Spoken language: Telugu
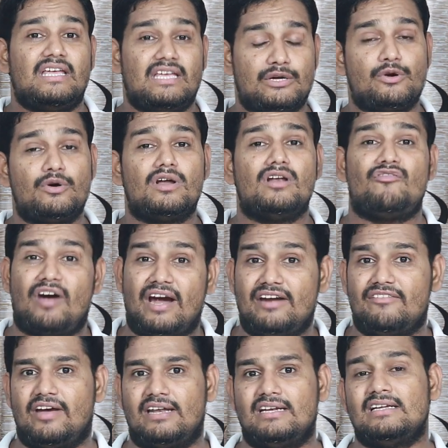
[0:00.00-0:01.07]
ఈ గూగుల్
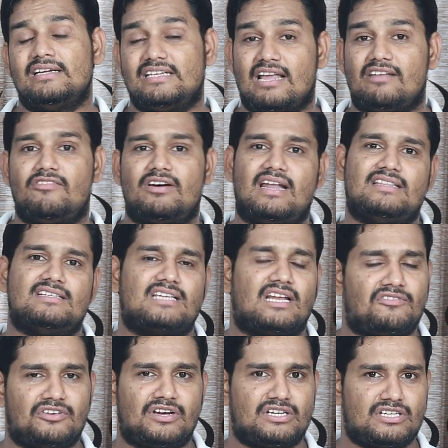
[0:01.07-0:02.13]
వైడ్ వైన్ ఎల్ వన్ అయితే
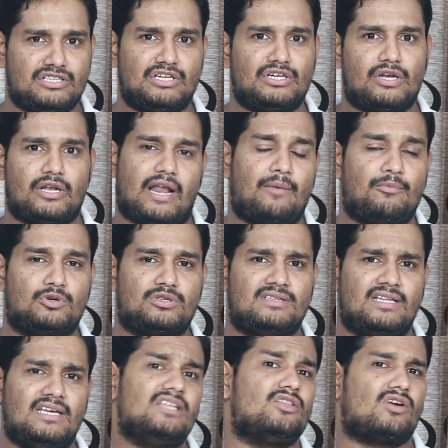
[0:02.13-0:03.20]
సర్టిఫికేషన్ దీంట్లో
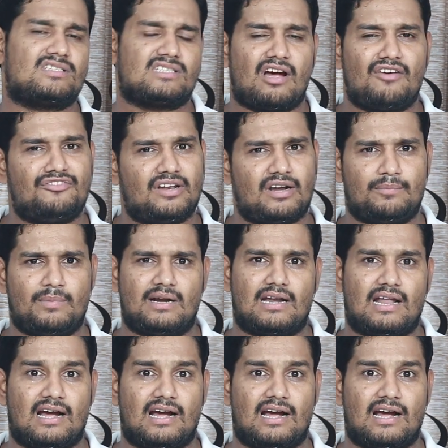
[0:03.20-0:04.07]
రాబోతుంది ఇది ఒక సాఫ్ట్వేర్ అప్డేట్